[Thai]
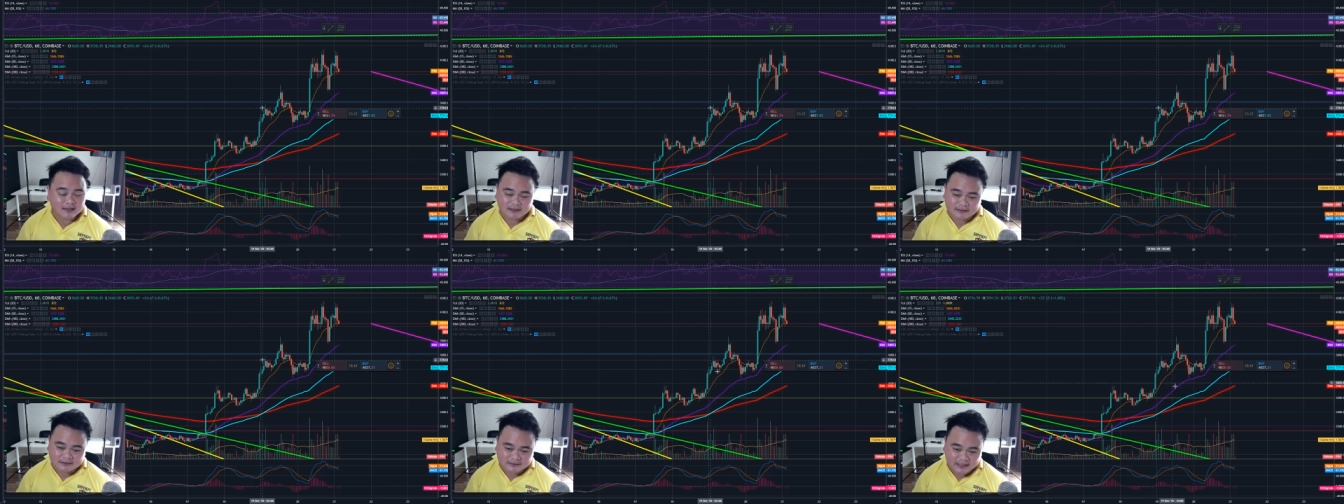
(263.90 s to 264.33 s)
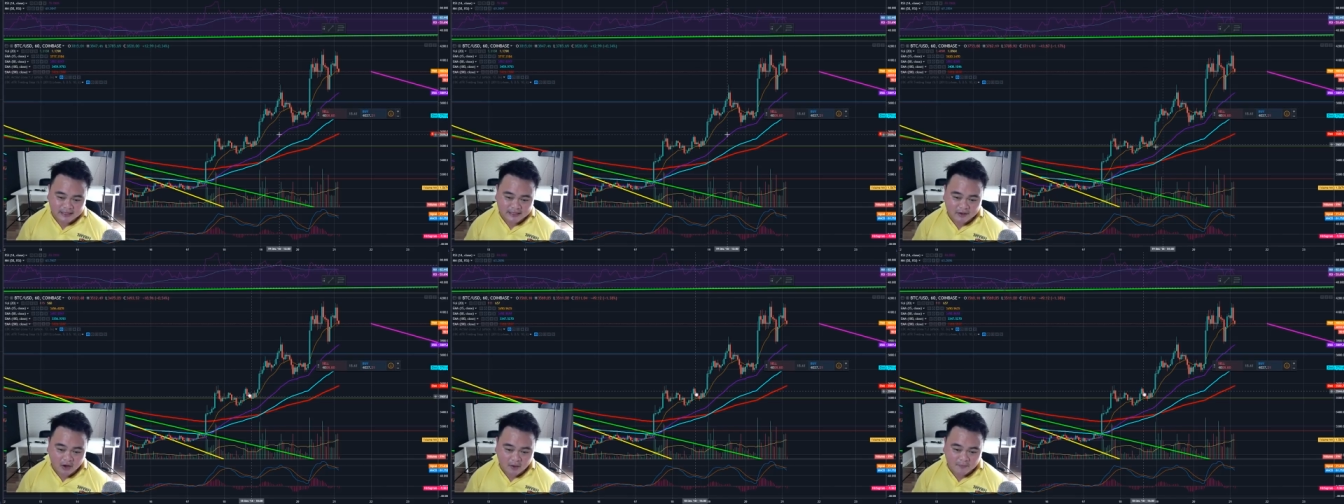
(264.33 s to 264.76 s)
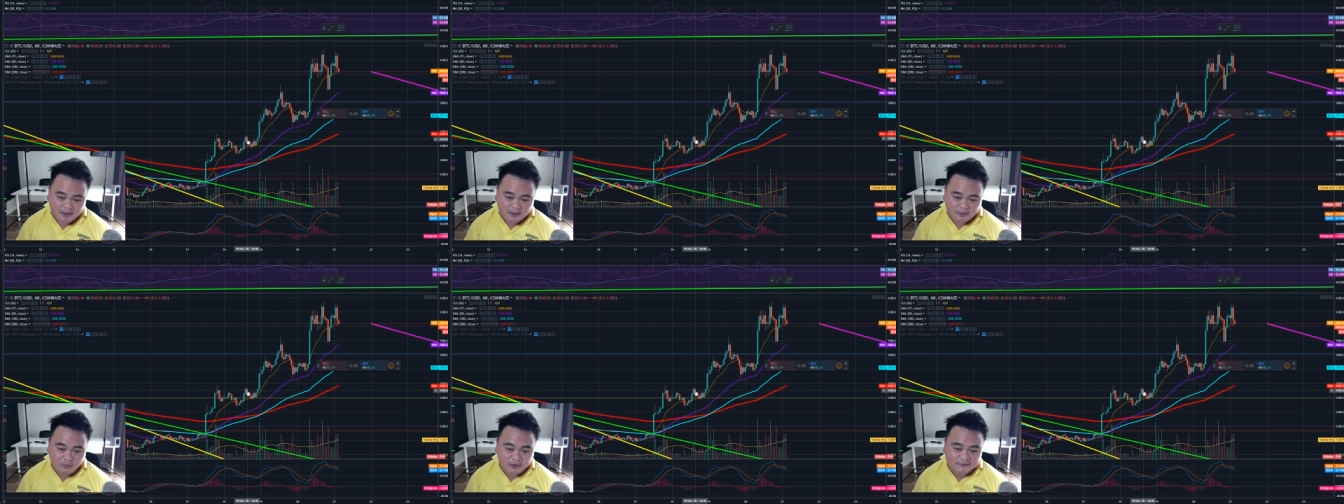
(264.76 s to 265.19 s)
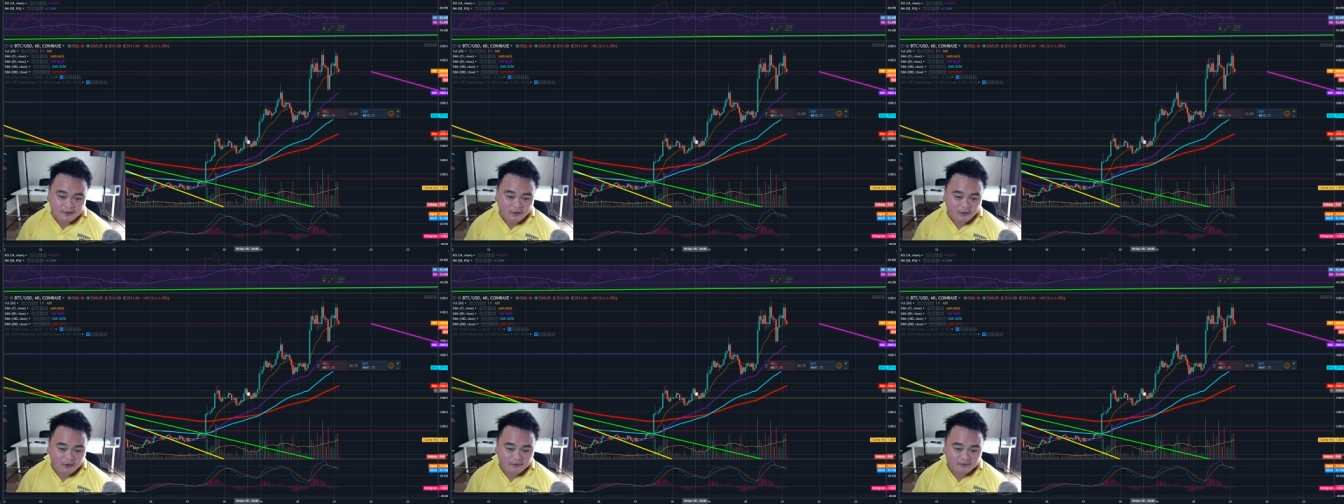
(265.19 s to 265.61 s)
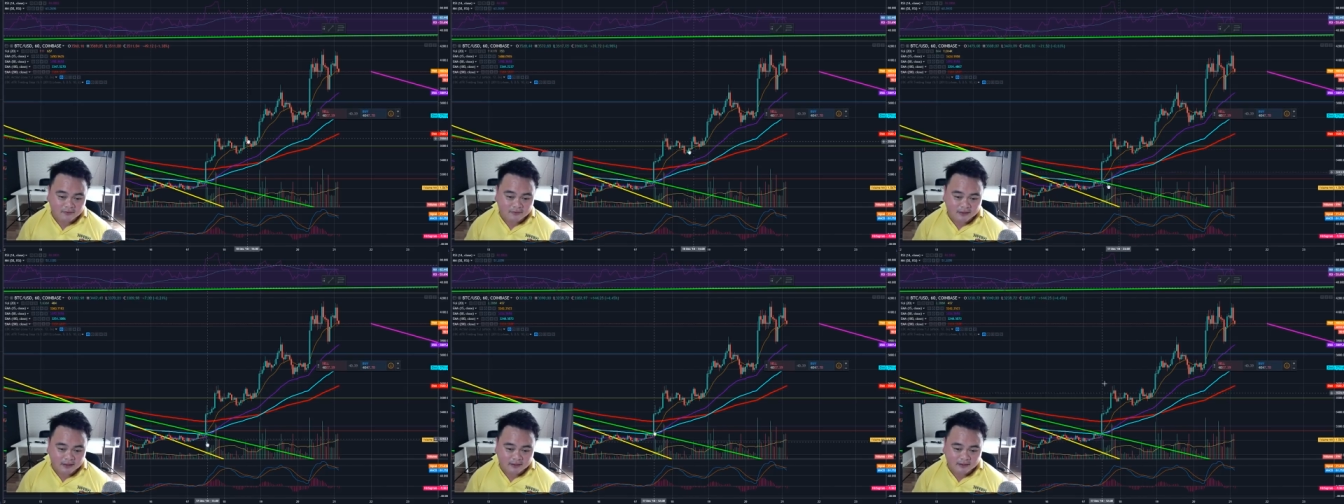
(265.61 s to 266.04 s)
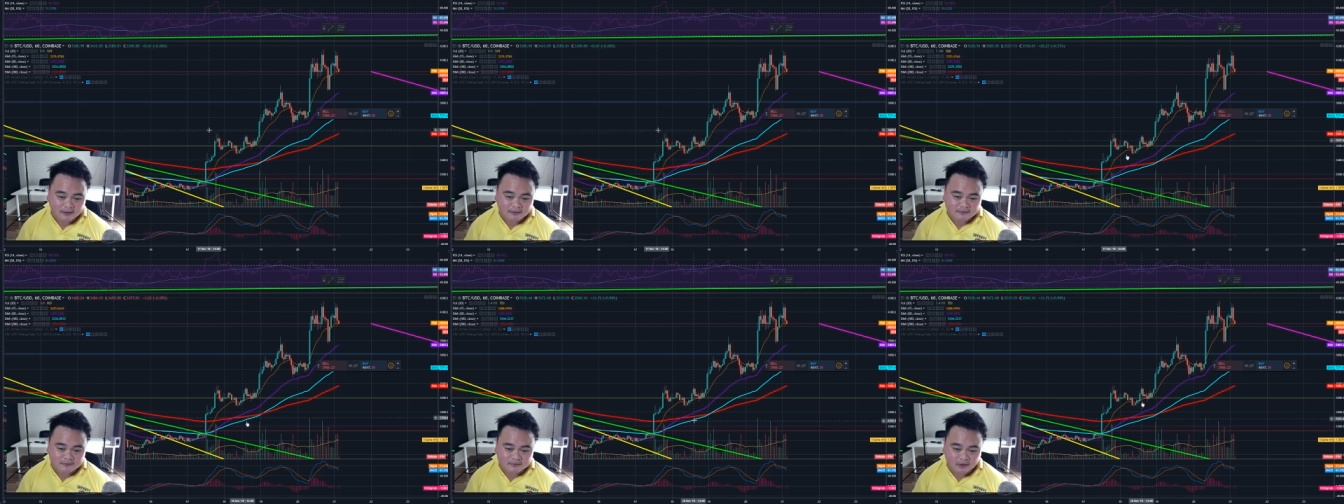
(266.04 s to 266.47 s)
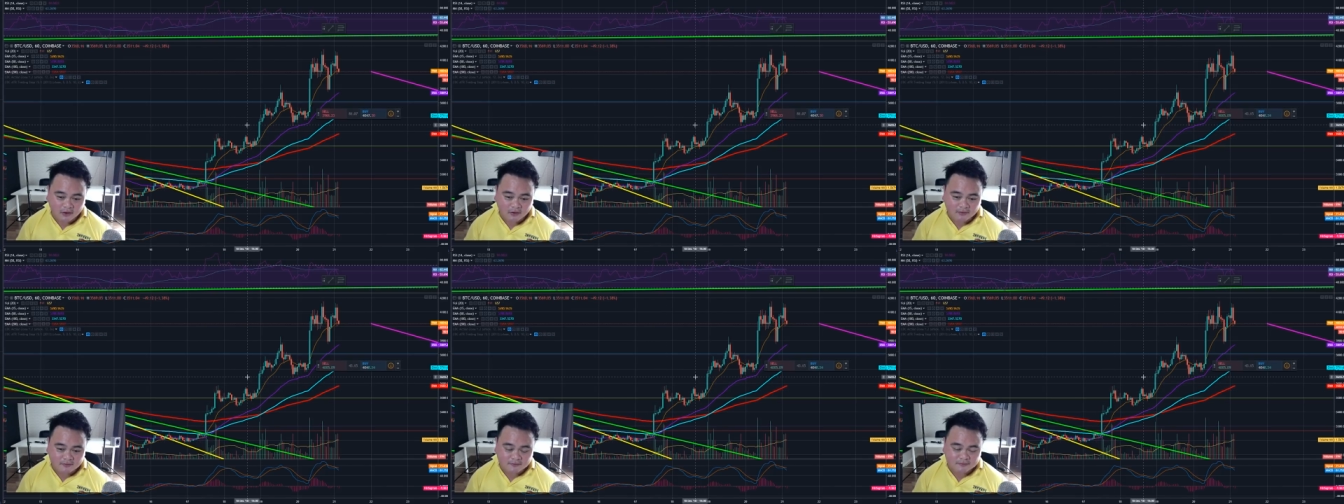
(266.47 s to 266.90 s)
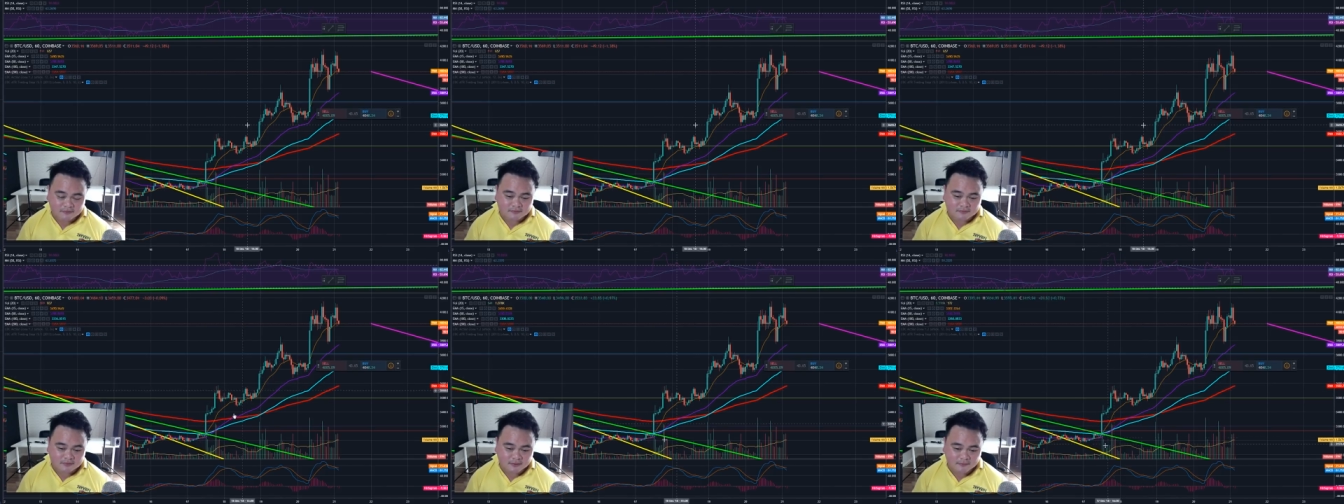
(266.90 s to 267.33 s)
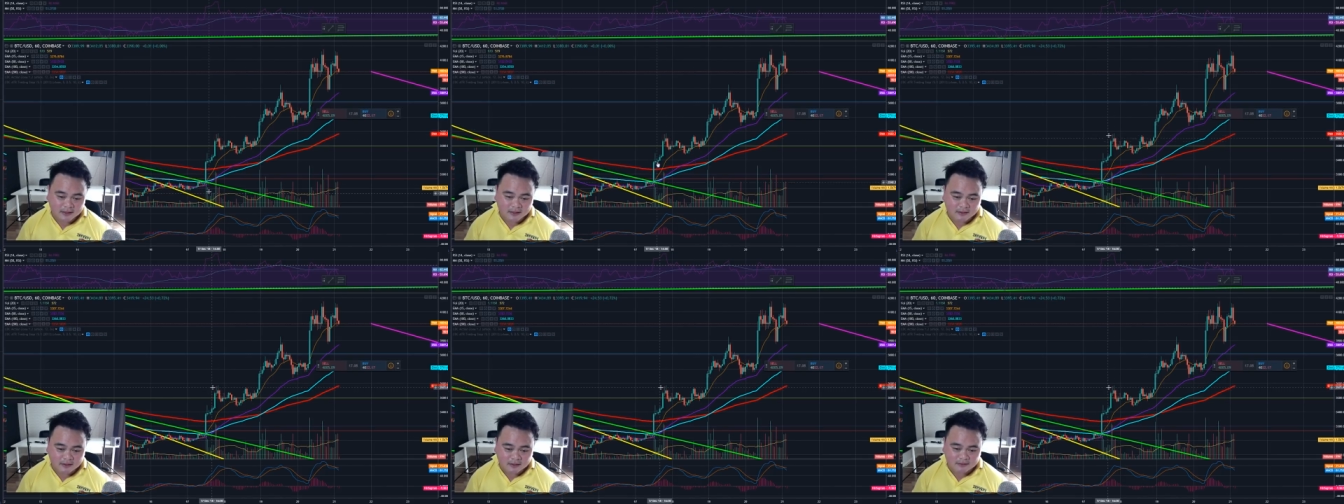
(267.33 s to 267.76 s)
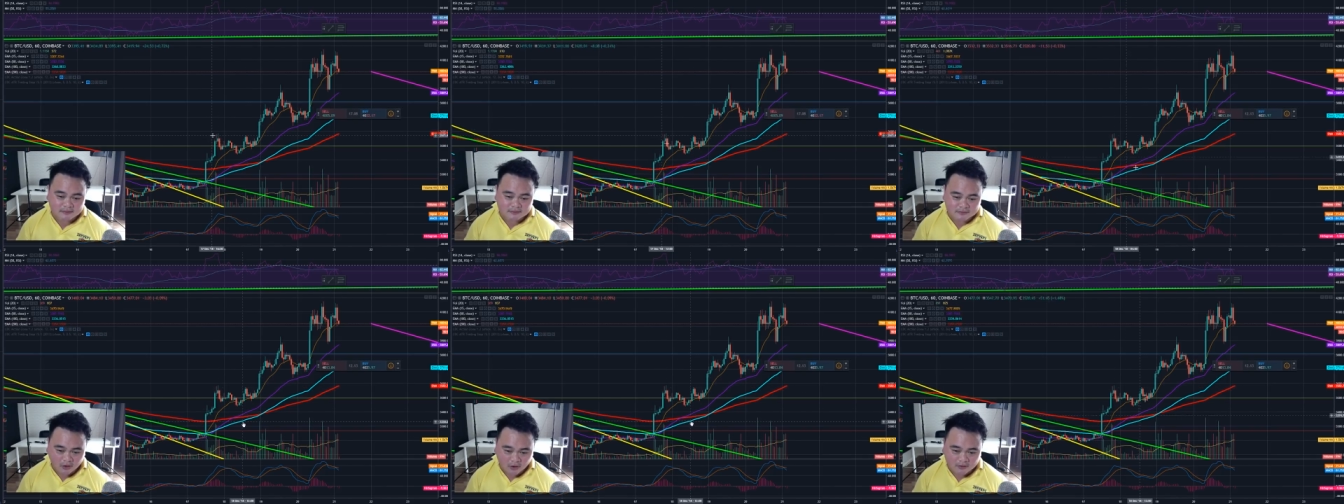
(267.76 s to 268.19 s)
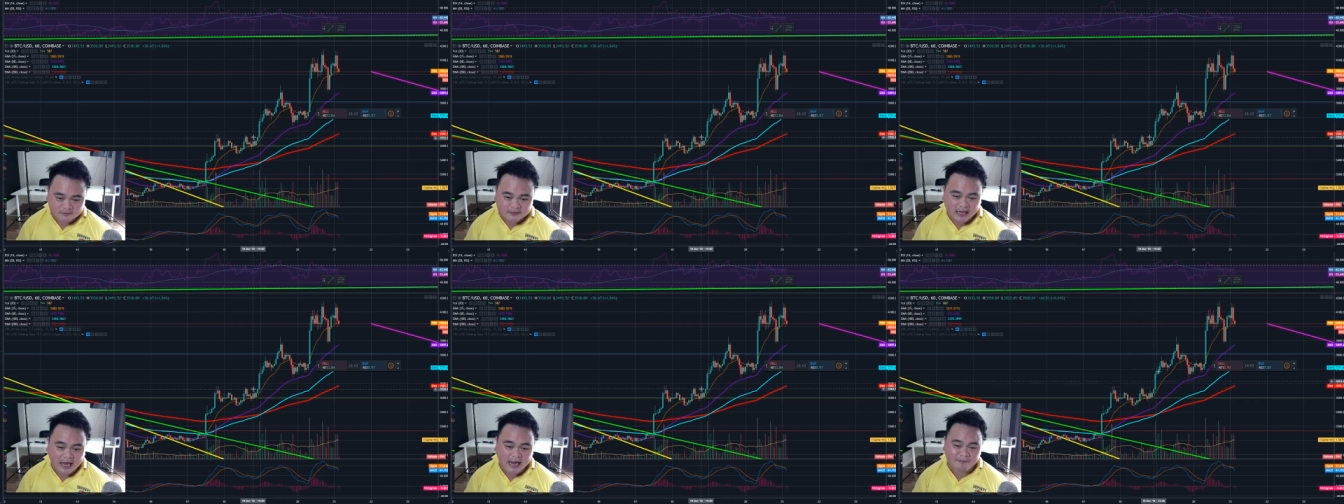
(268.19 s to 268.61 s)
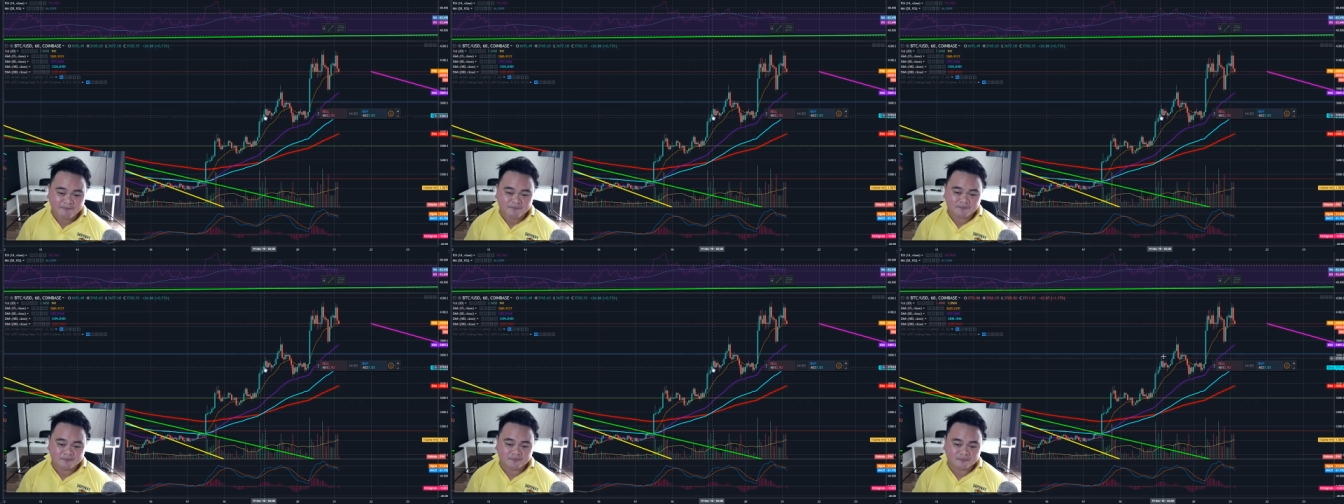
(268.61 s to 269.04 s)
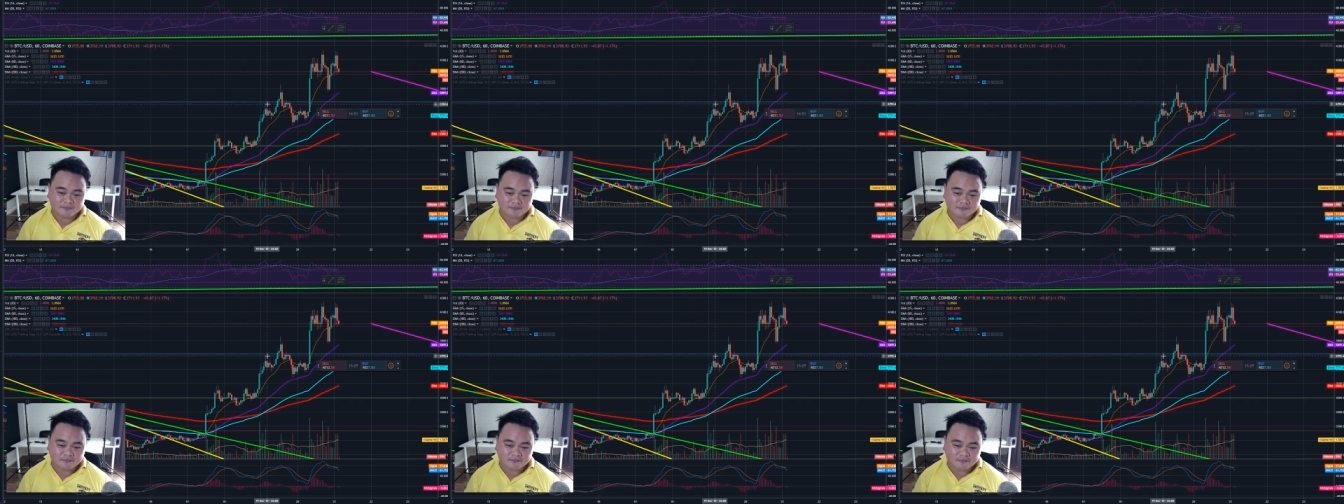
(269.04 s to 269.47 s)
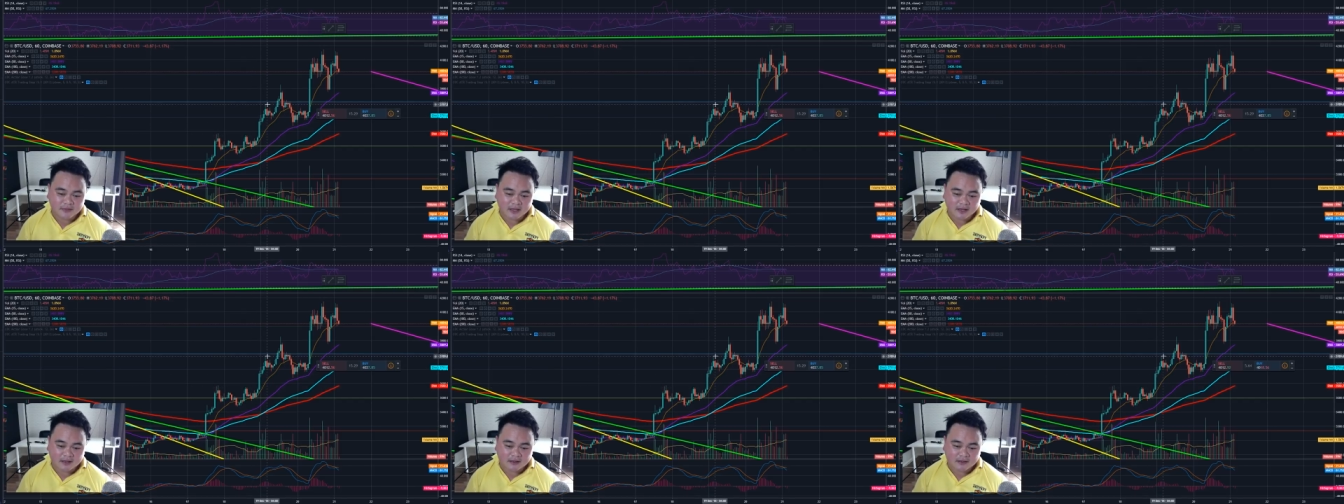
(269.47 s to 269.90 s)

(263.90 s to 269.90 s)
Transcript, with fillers: 4ย่อไม่ถึงหัว2เนี่ย1 2ใช่ไหม1 2 3เนี่ย